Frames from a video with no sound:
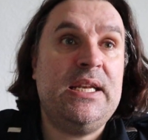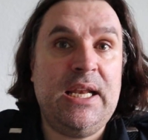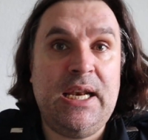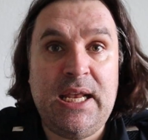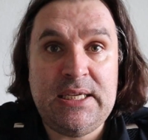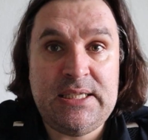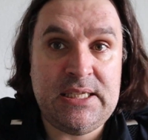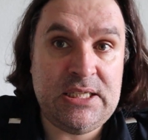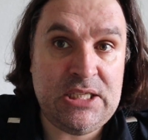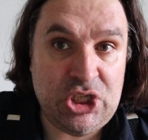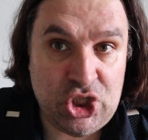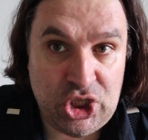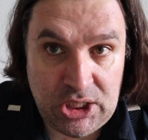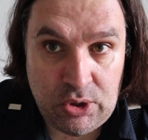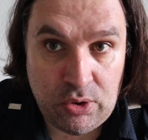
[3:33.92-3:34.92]
dann lasst es
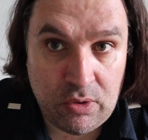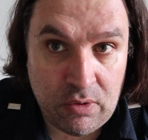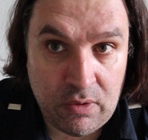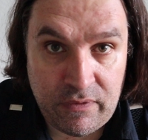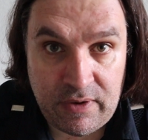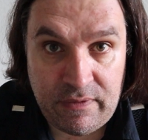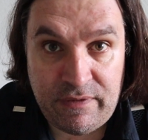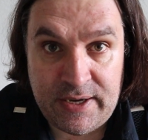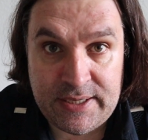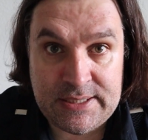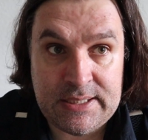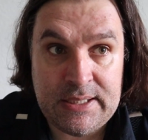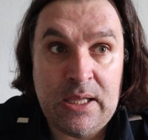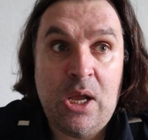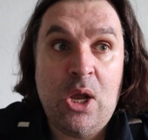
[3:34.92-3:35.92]
die STIKO
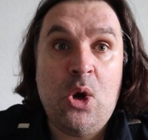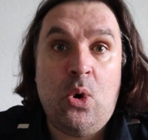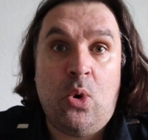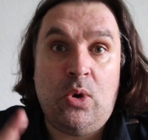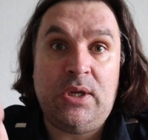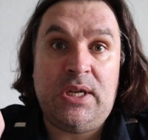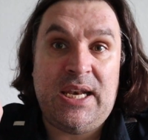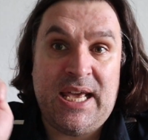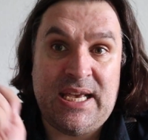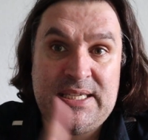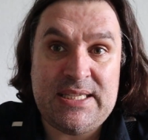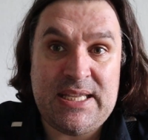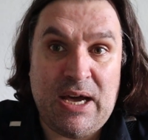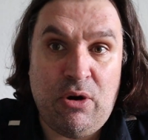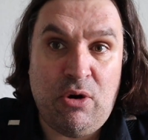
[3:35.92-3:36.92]
verfassen und
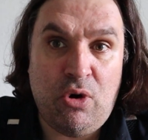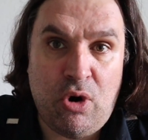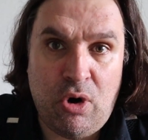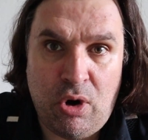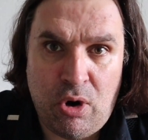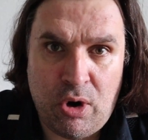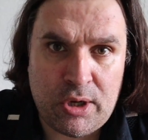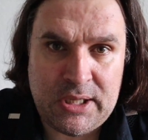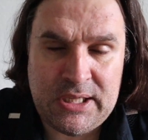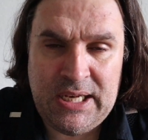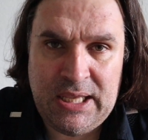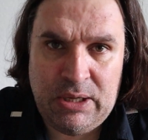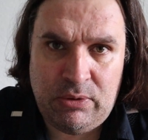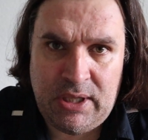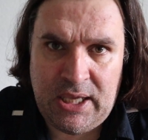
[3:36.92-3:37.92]
lasst auch
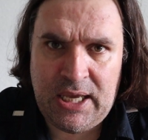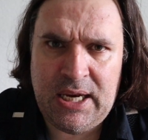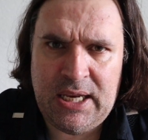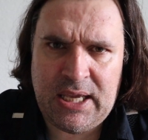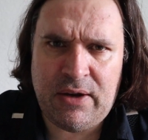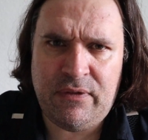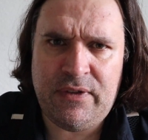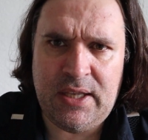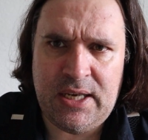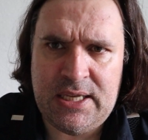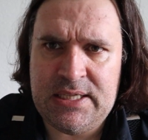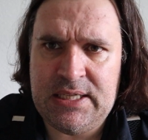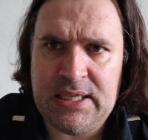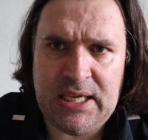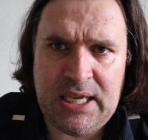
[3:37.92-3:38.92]
ordentlich und ehrlich auf die
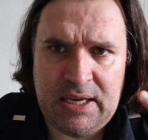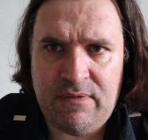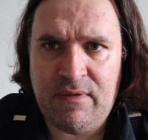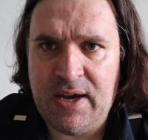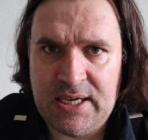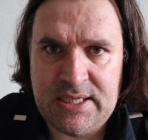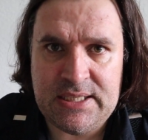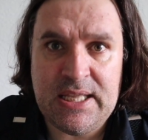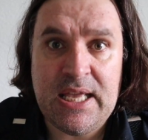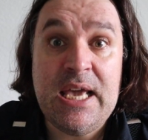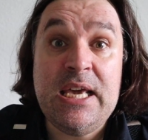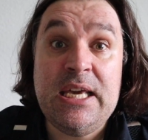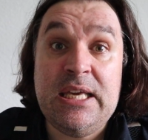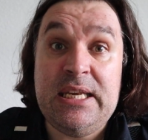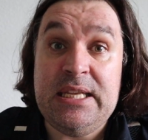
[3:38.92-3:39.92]
Risiken hinweisen.
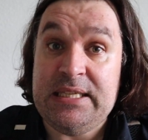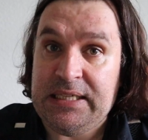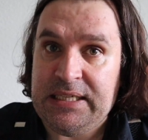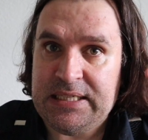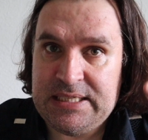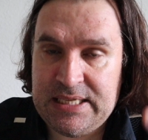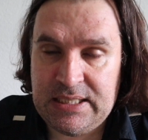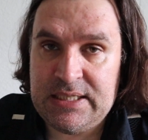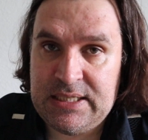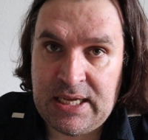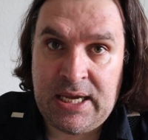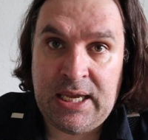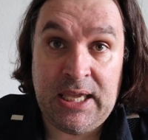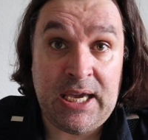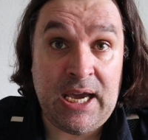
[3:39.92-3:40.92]
Risiken sind
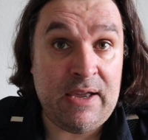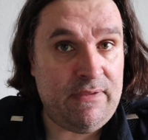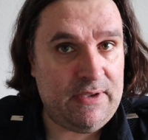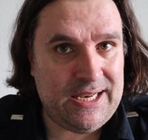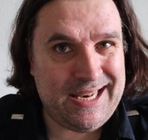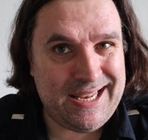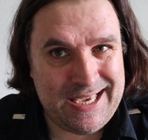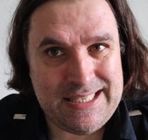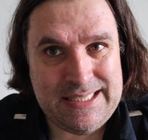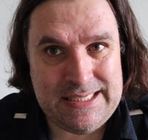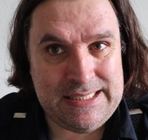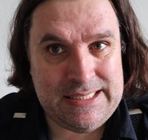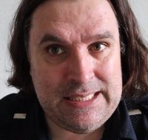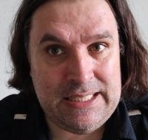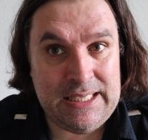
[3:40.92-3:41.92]
da, egal wie klein
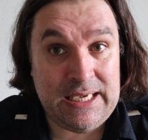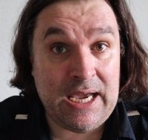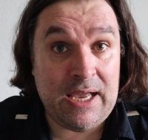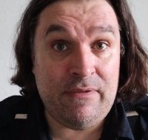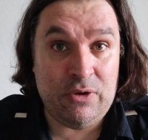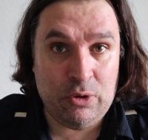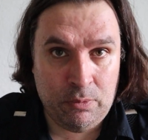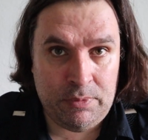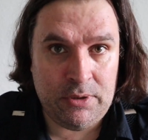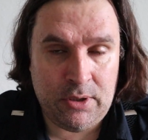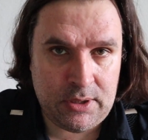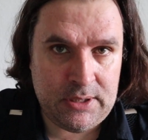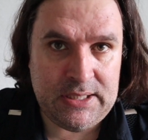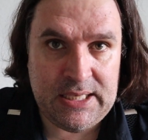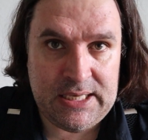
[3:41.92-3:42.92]
sie sind, egal wie
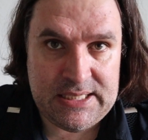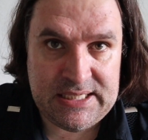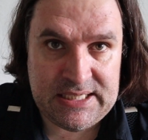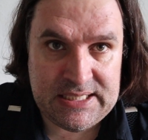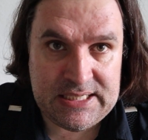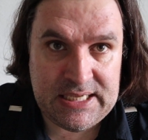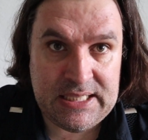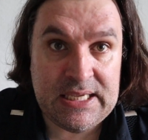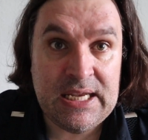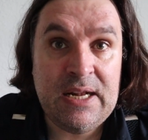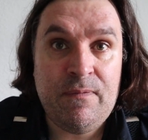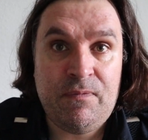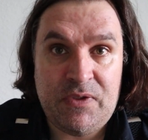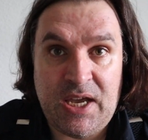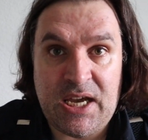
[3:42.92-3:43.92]
unbedeutend die Risiken sind.
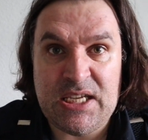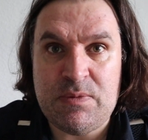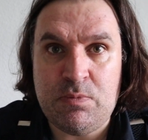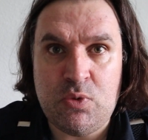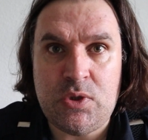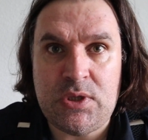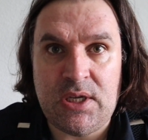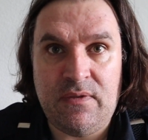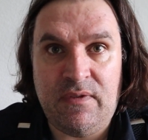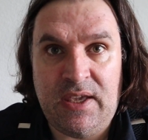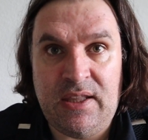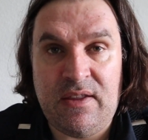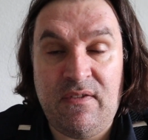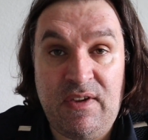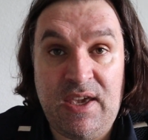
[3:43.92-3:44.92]
Das muss
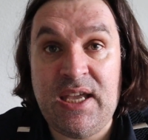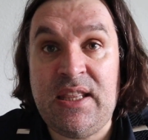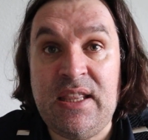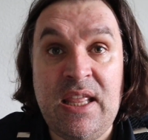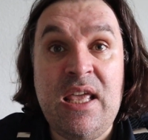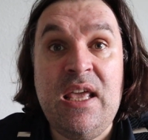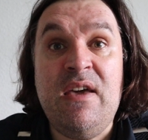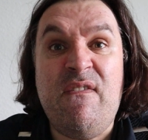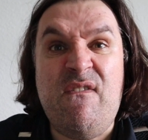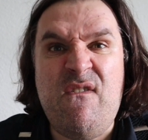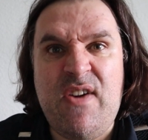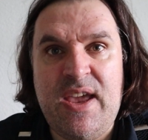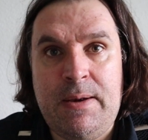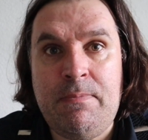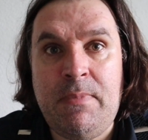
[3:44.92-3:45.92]
erwähnt werden,
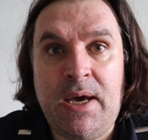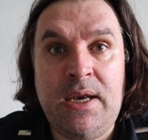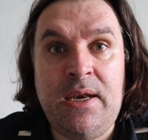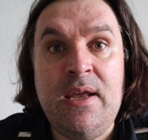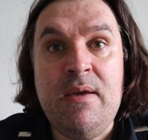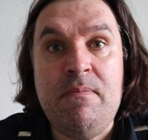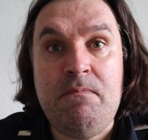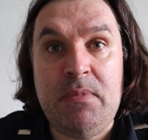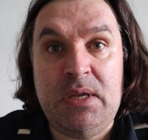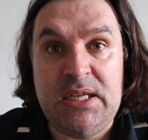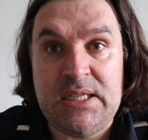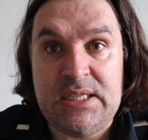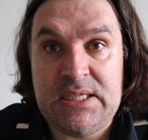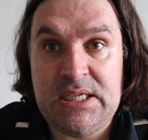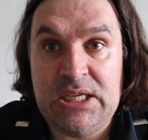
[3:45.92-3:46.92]
wenn man
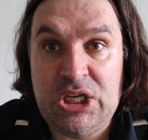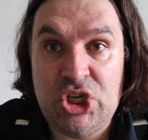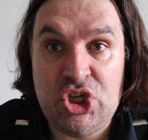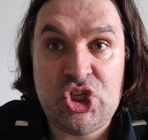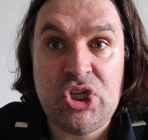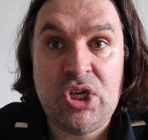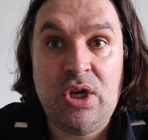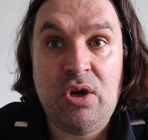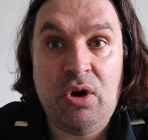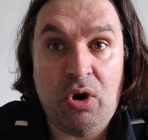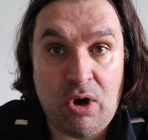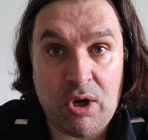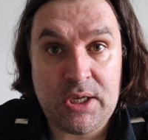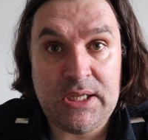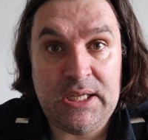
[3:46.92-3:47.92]
medizinisch
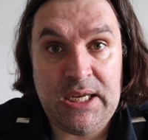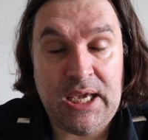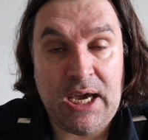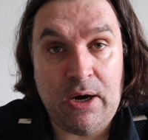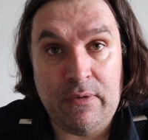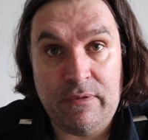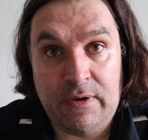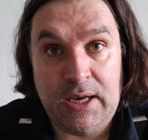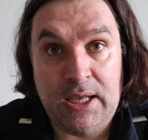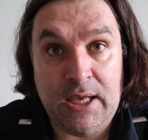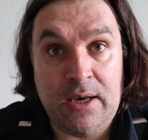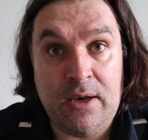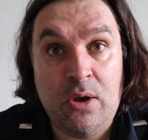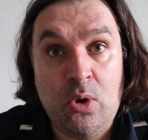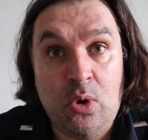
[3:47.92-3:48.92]
ordentlich
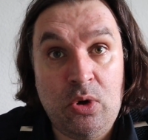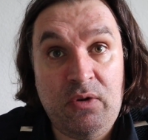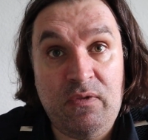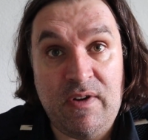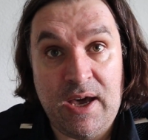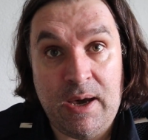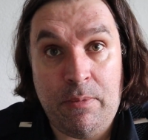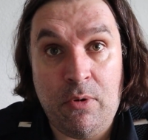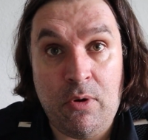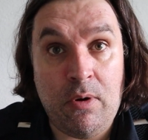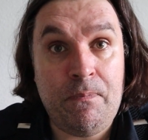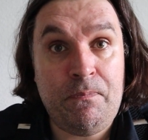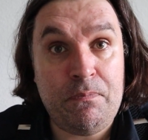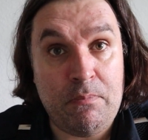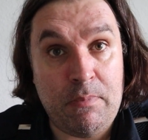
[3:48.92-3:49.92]
aufklären und
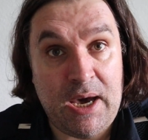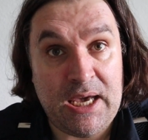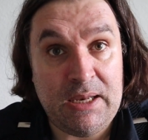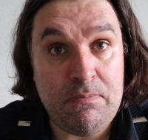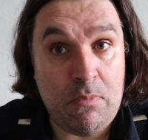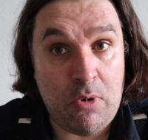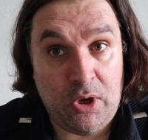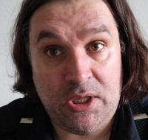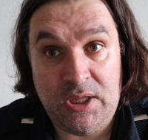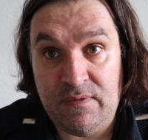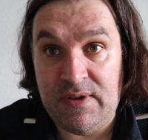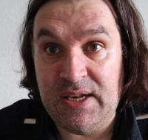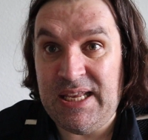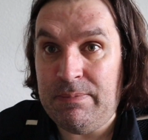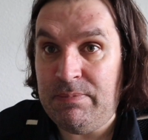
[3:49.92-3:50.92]
Werbung machen
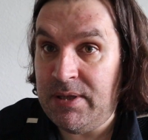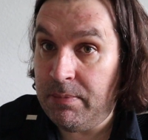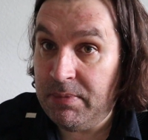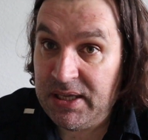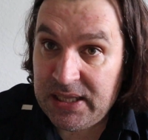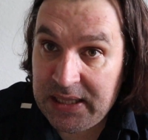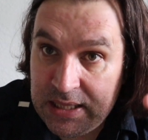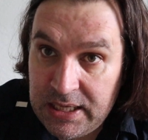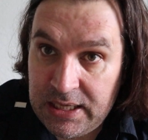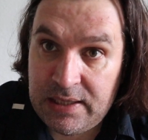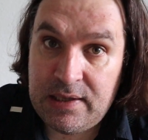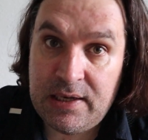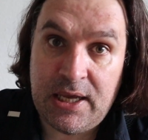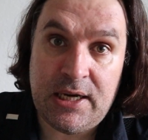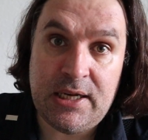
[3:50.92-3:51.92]
möchte. Wir leben nämlich
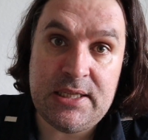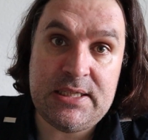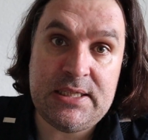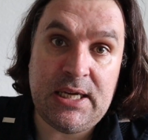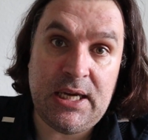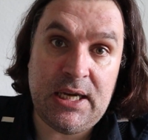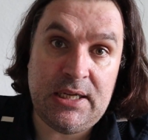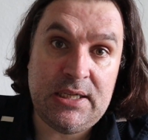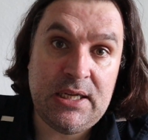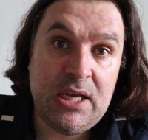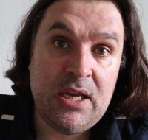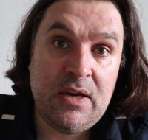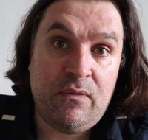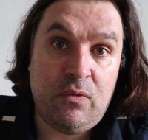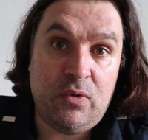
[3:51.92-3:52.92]
nicht in einer Zeit,
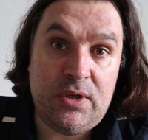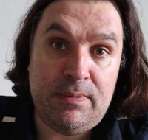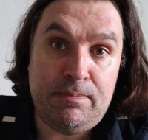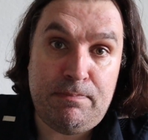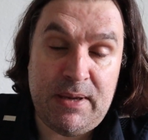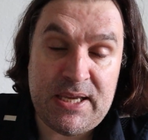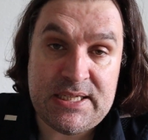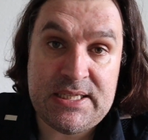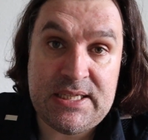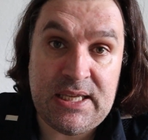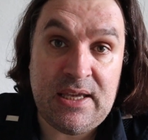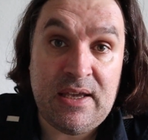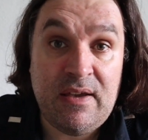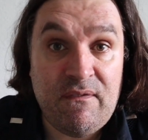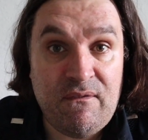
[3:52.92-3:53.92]
wo die
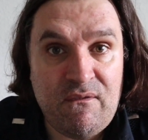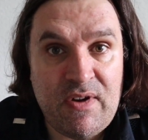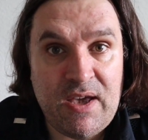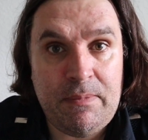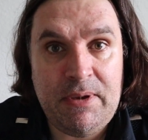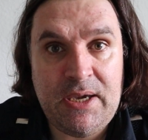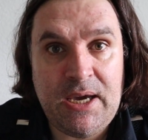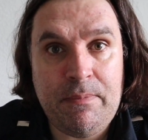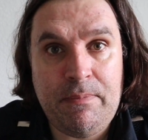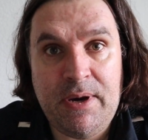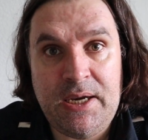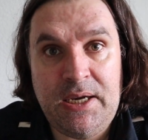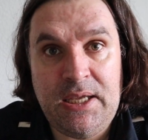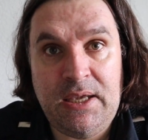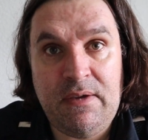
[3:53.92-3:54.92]
beste
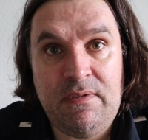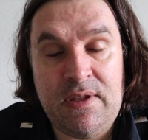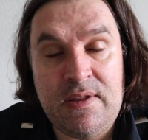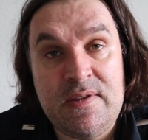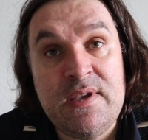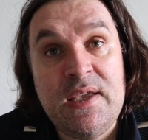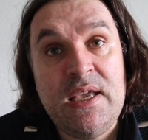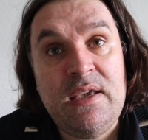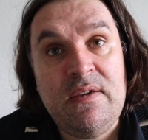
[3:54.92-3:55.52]
Werbekampagne gewinnt.